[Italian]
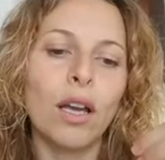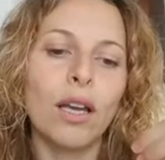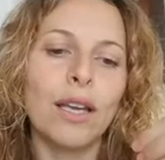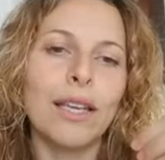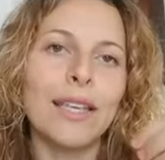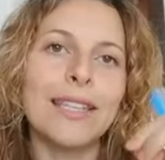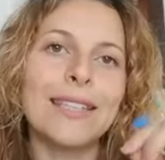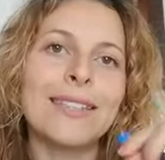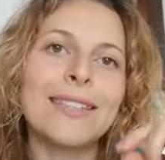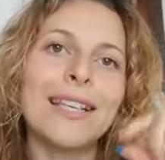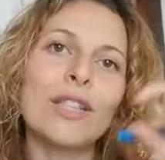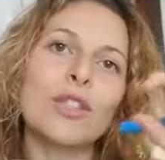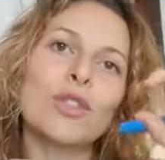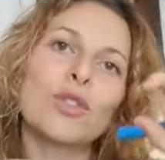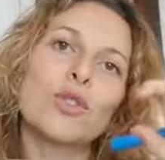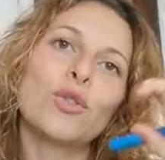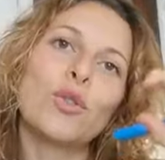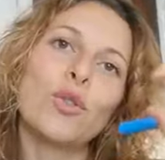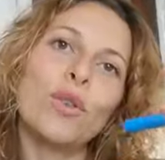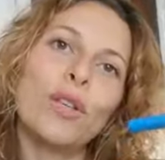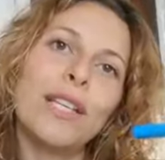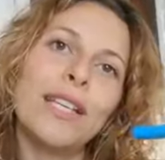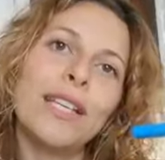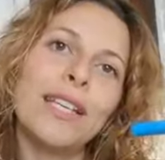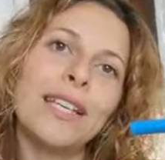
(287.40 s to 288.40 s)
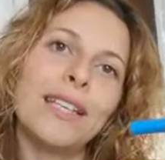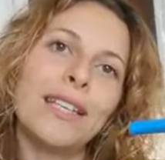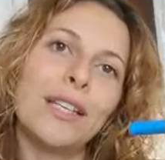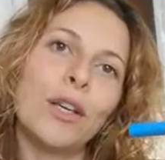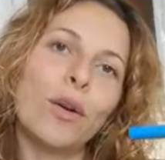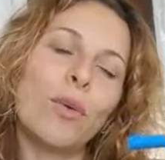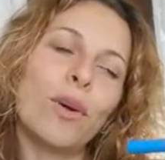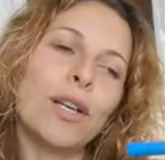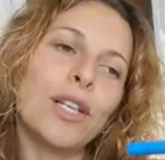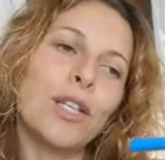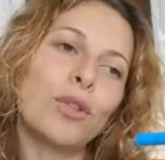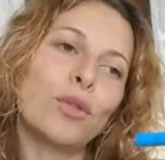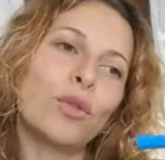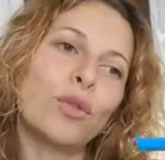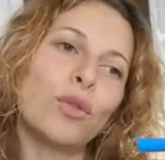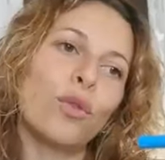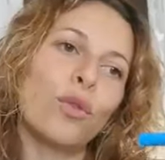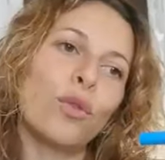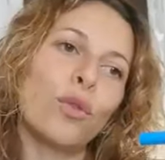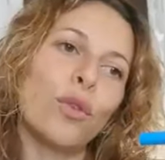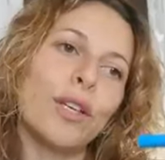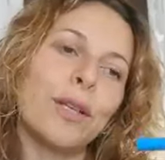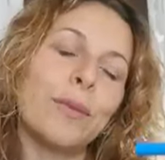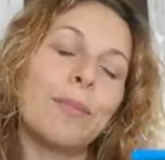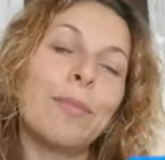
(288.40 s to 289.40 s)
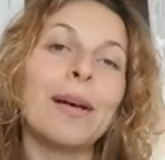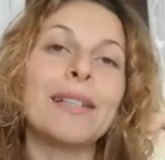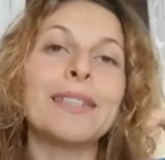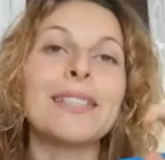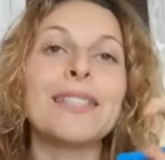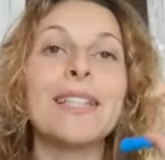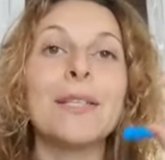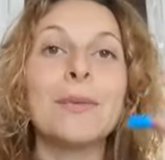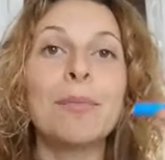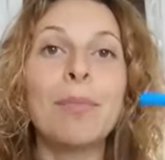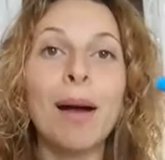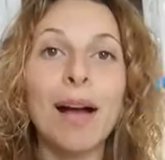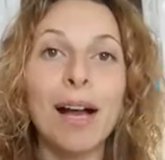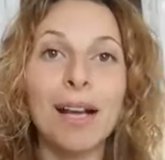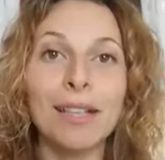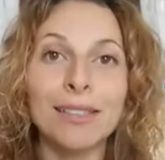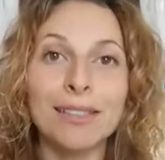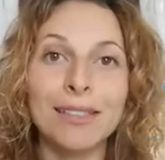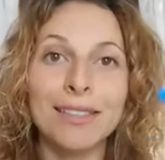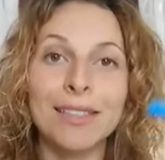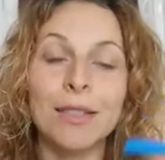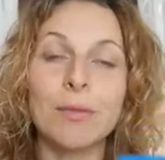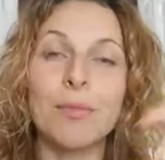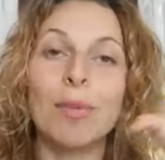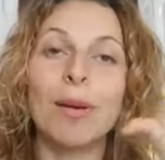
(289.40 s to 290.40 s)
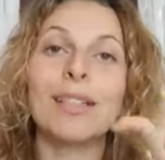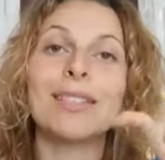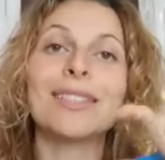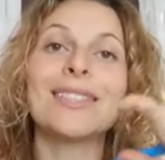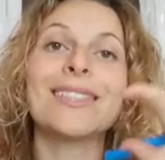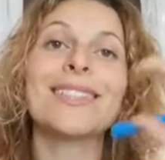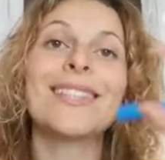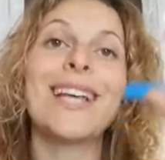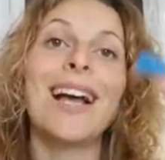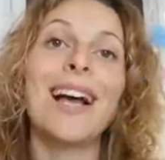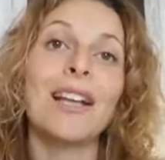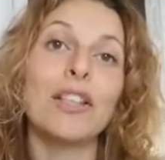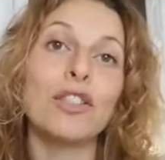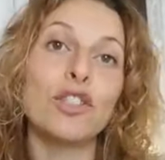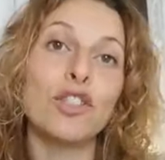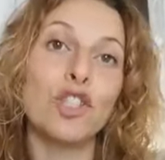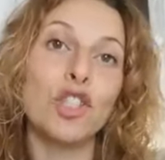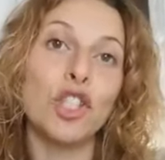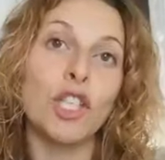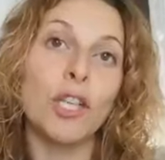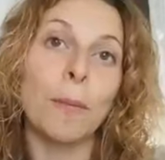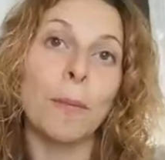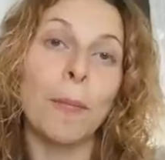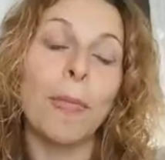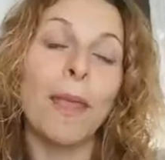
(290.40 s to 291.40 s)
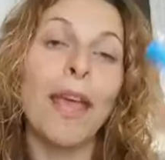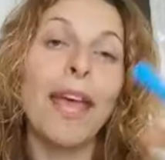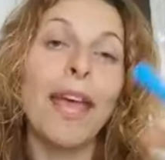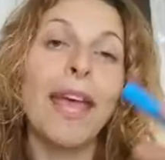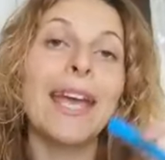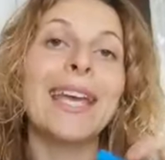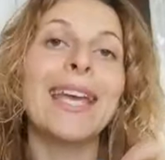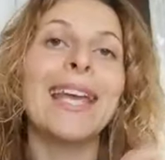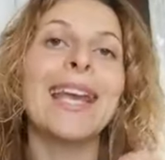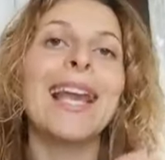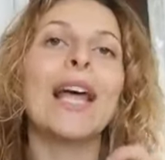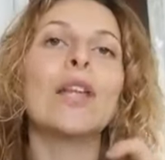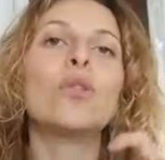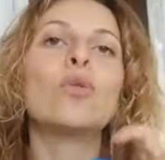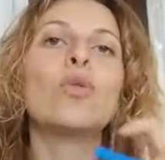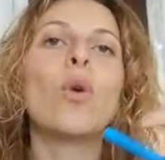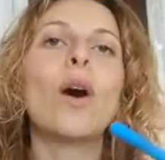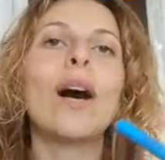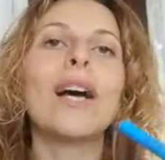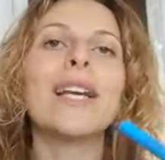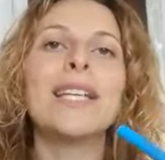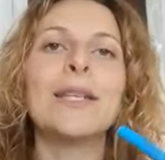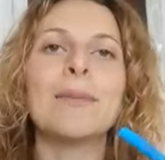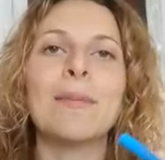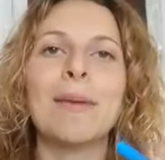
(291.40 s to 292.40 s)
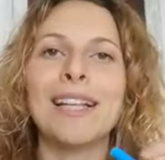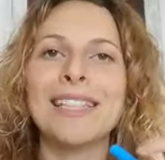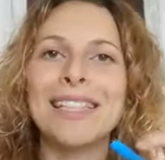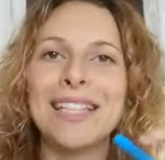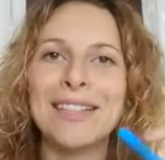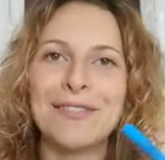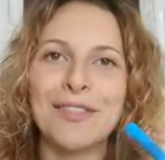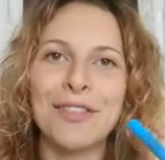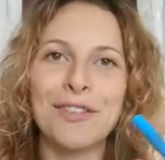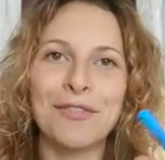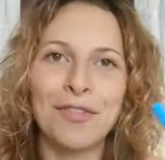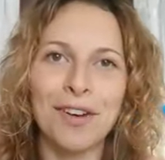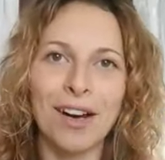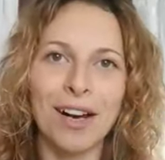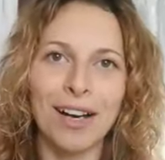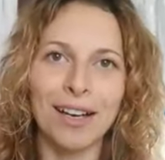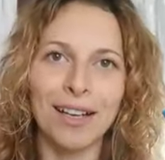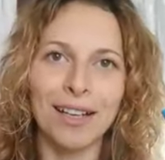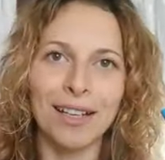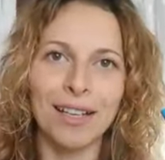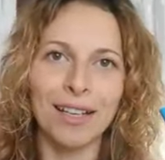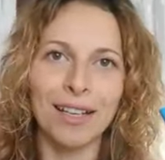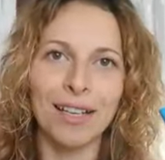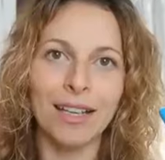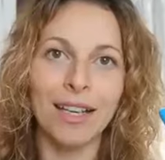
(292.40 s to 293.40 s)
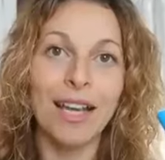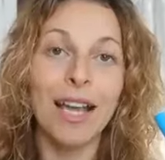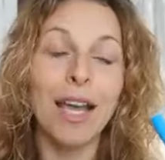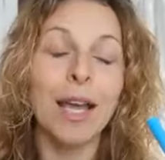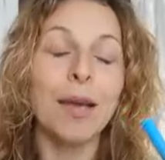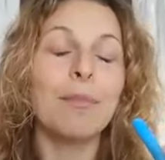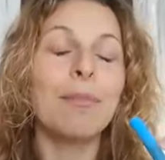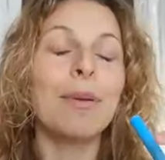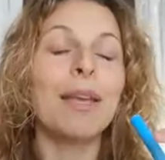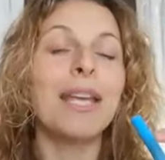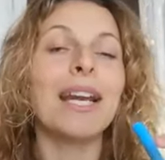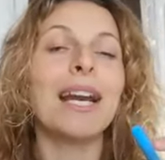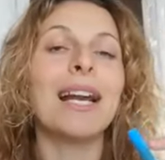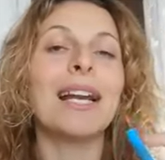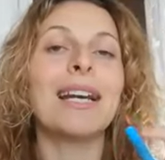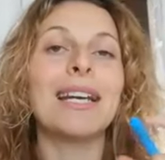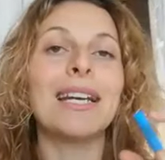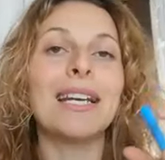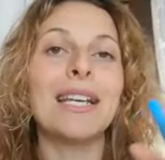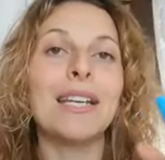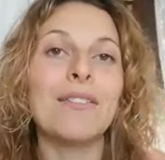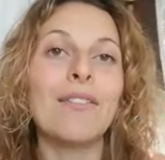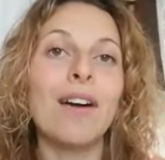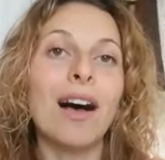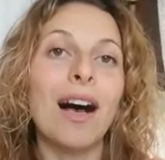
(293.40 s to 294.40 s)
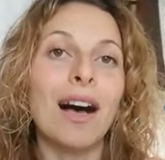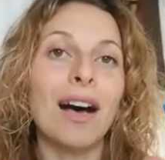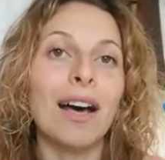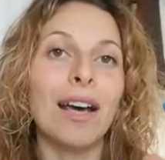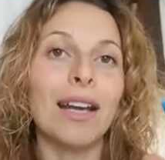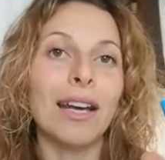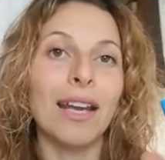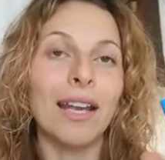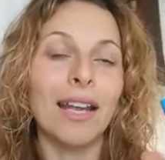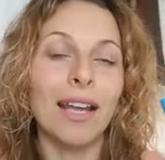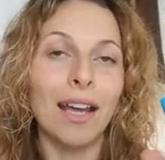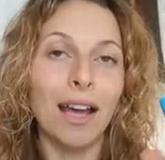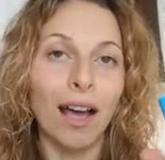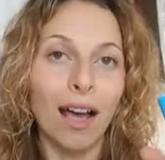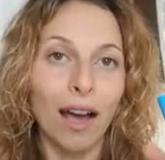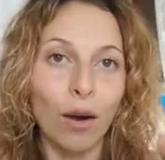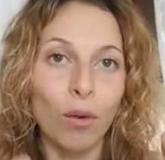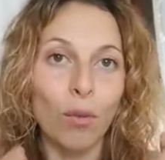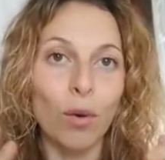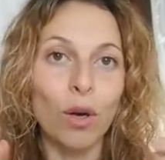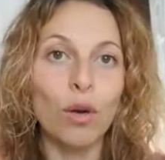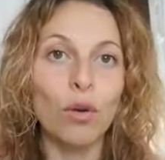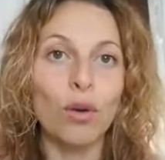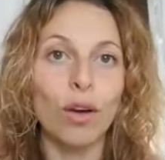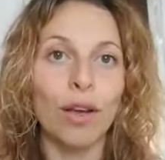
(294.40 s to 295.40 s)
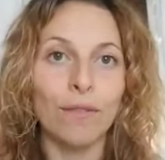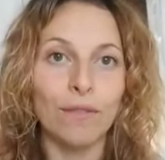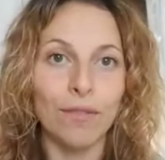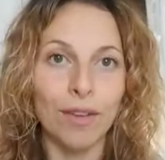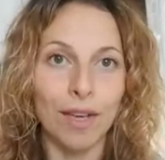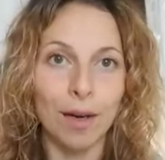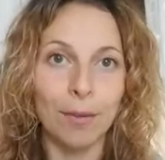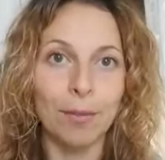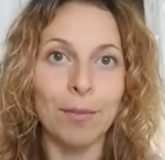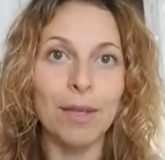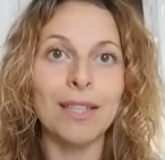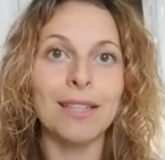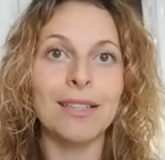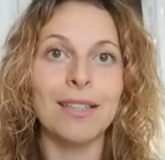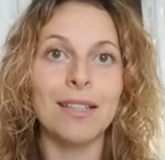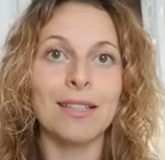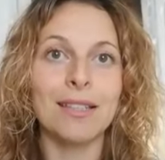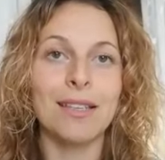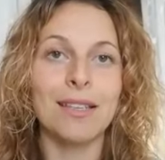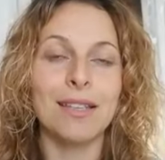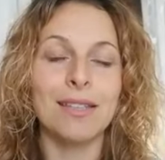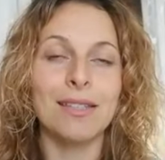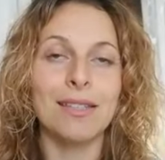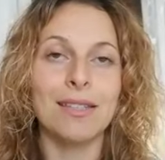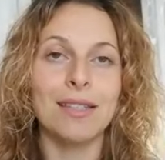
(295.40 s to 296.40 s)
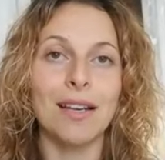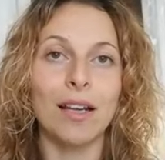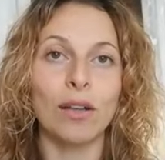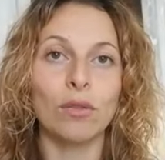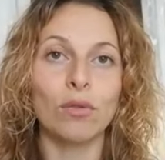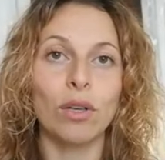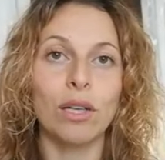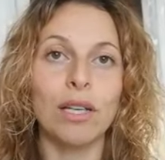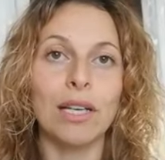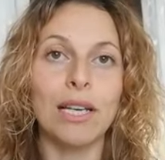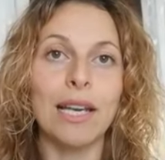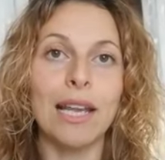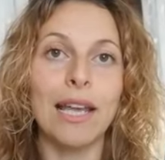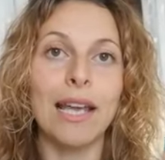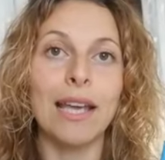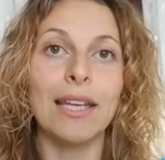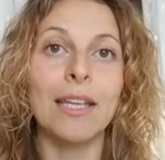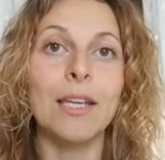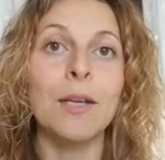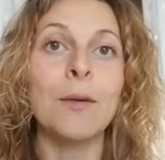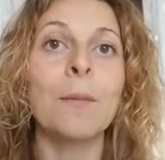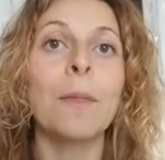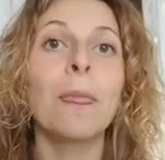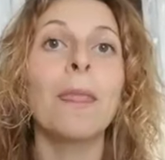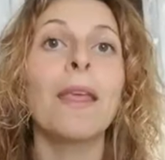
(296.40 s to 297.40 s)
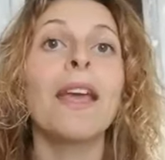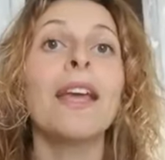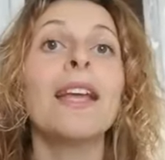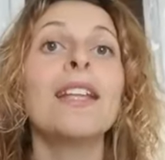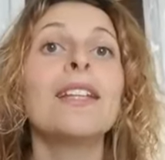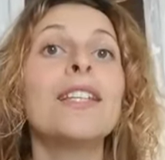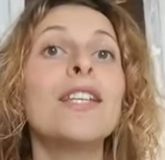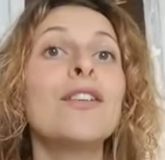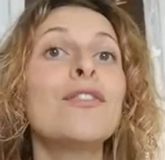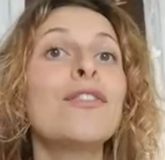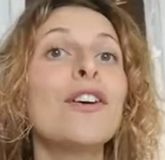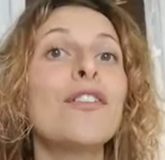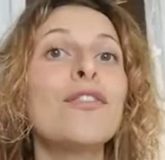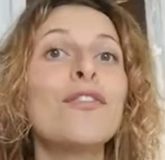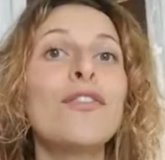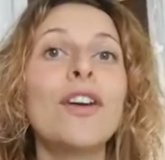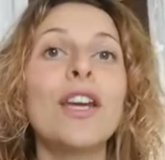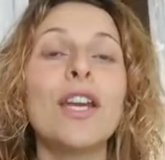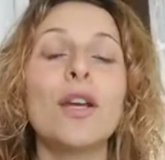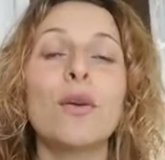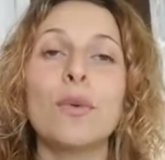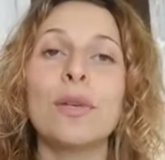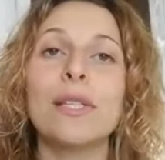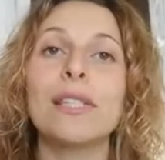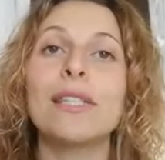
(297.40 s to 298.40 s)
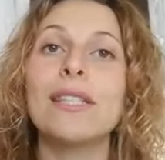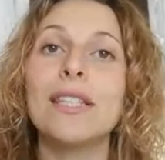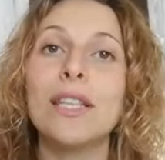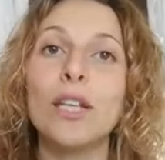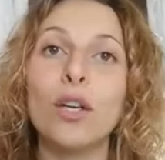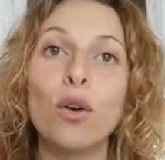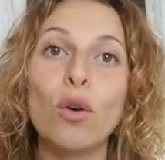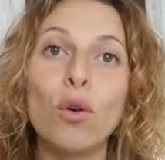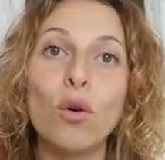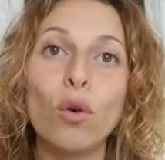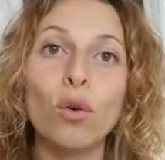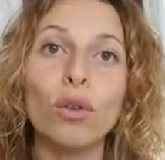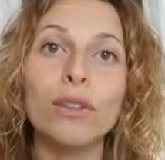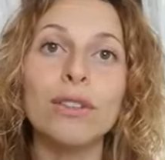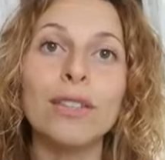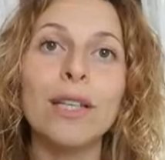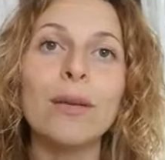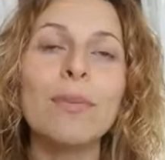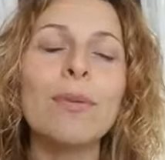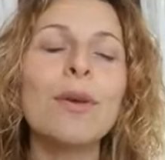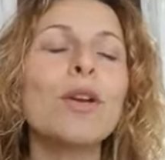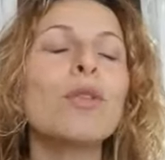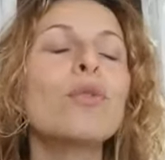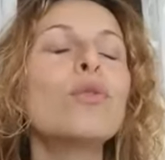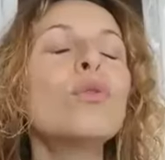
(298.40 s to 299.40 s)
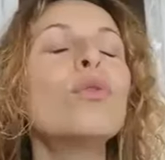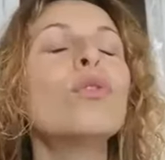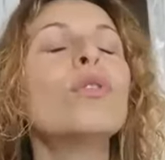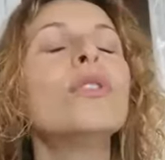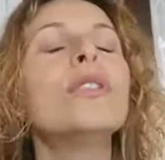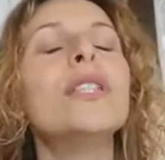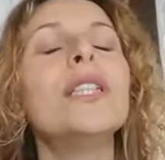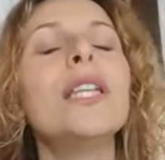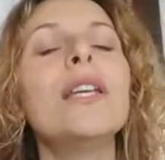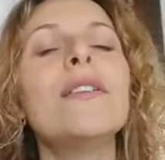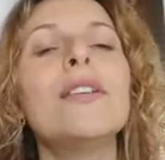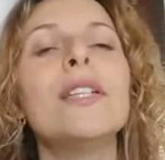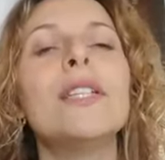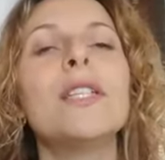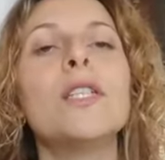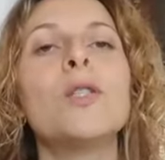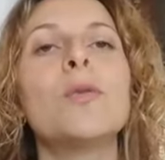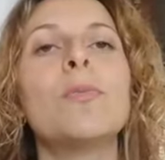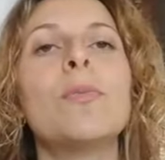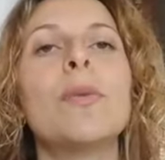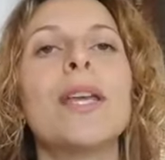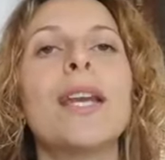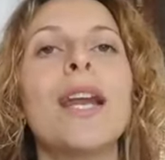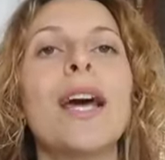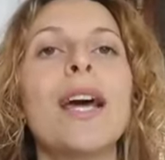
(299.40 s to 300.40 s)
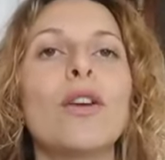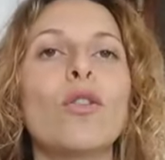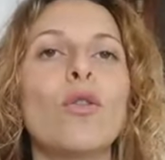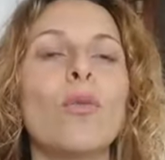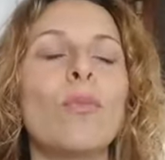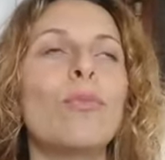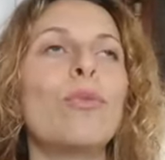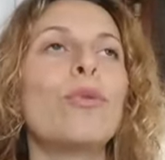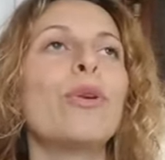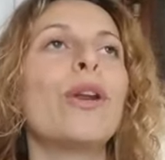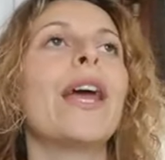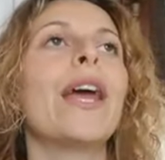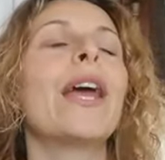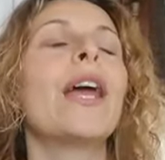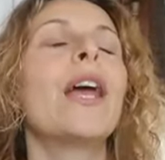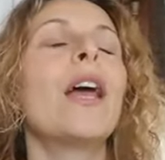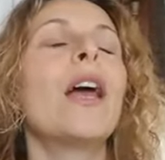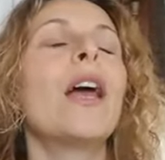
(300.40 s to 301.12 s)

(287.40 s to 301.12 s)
i sassolini, quali sono i, pas- i, passi, i passaggi che la tua anima deve fare per arrivare a quello che veramente è destinato a lei, ti fa fare questi incontri, però tu non ti devi disperare oppure